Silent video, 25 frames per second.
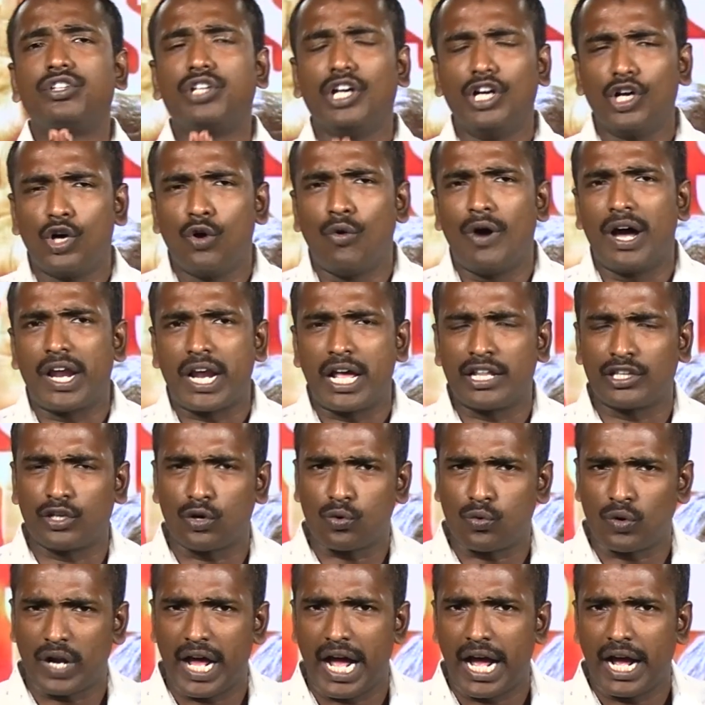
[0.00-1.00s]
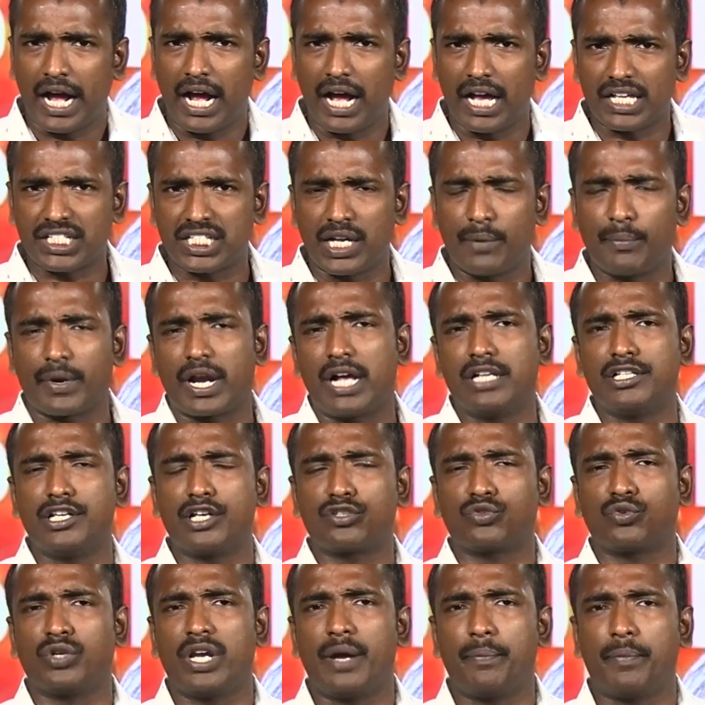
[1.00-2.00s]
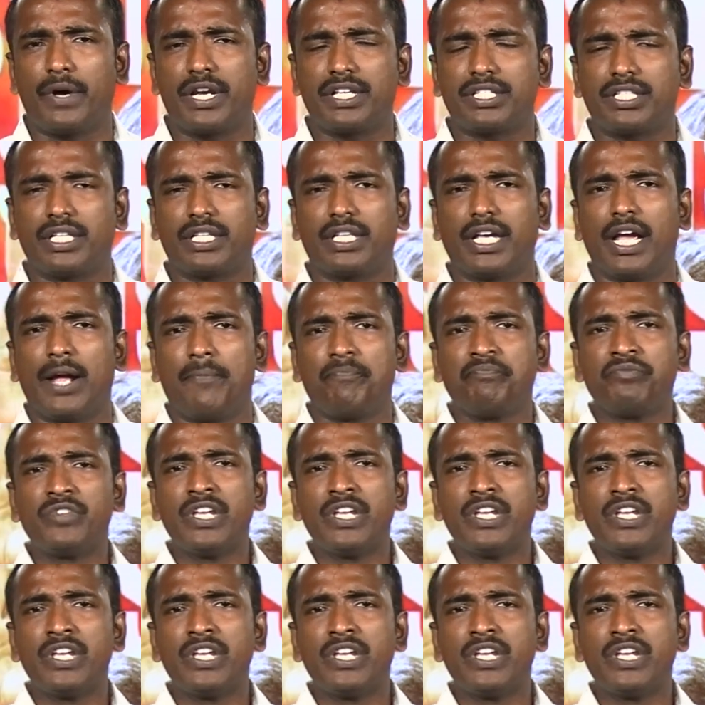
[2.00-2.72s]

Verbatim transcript: తెలుగు వారందరూ కూడా ఆ సంబరాలు చేసుకునే పరిస్థితి